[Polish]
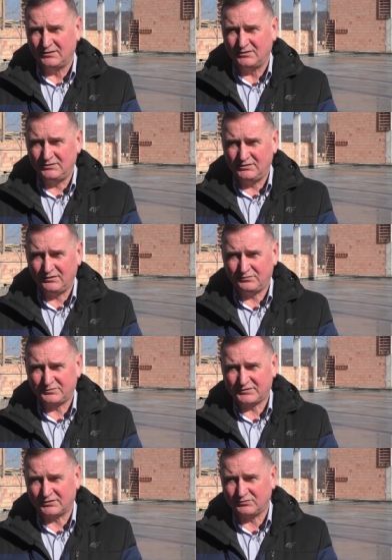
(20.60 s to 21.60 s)
Nic nie
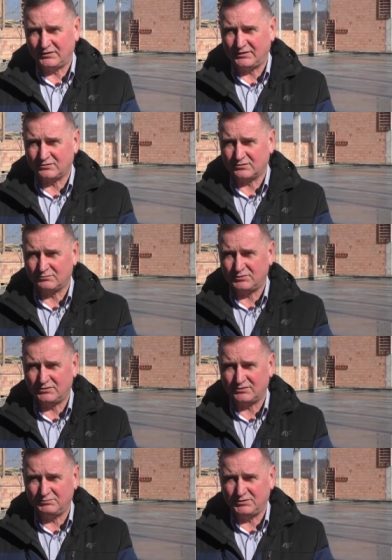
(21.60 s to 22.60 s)
wskazuje na to, żeby
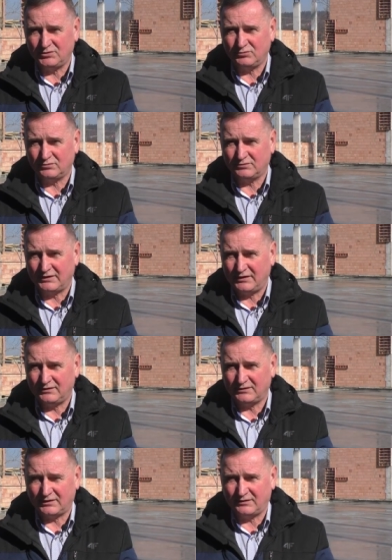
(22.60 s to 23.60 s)
się zmieniło.
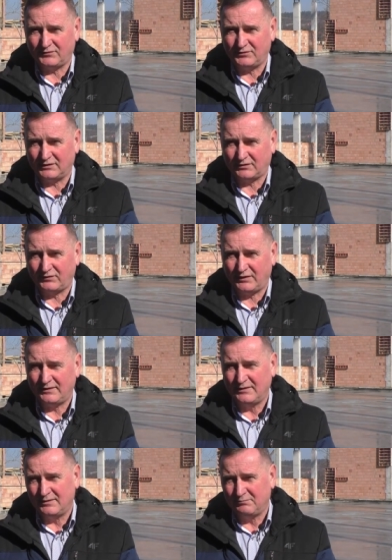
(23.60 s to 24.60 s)
Dalej ta wojna trwa.
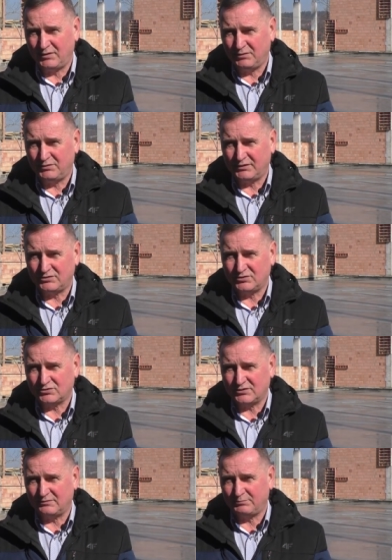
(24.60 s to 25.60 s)
Miejmy nadzieję,
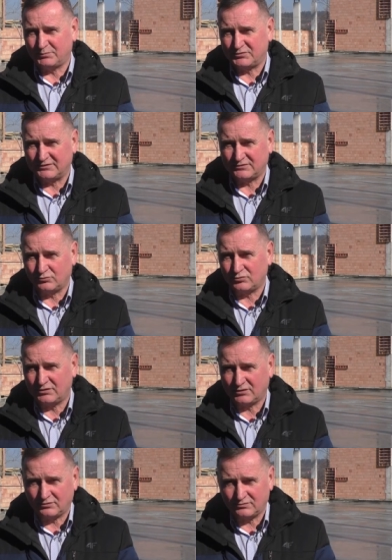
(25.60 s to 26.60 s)
że poprzez
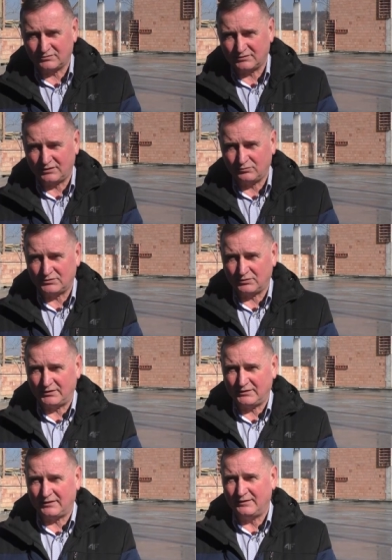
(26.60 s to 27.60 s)
różnego rodzaju
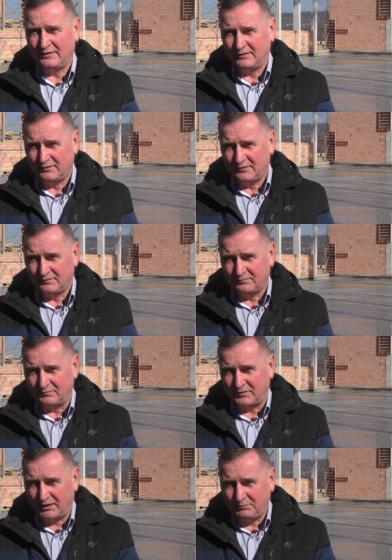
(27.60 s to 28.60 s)
działania
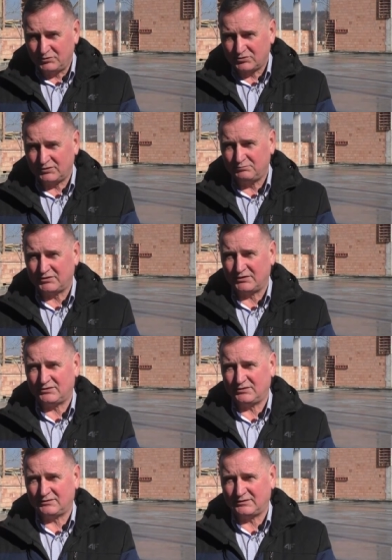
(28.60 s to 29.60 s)
w najbliższym
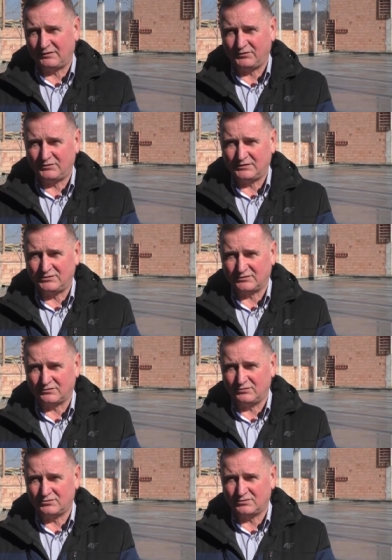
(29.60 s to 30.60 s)
czasie ta wojna się
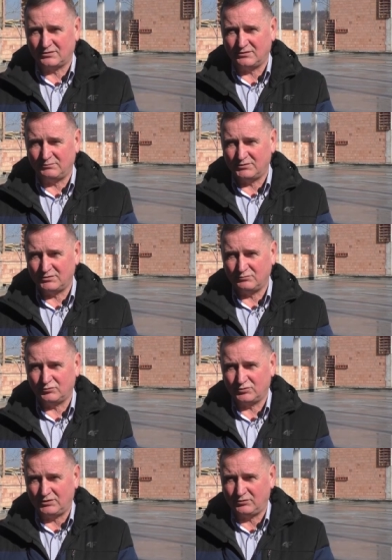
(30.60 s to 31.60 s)
skończy, że nie
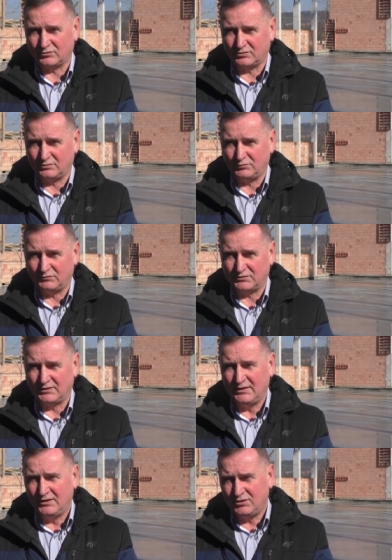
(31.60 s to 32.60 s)
będziemy musieli już o tym mówić.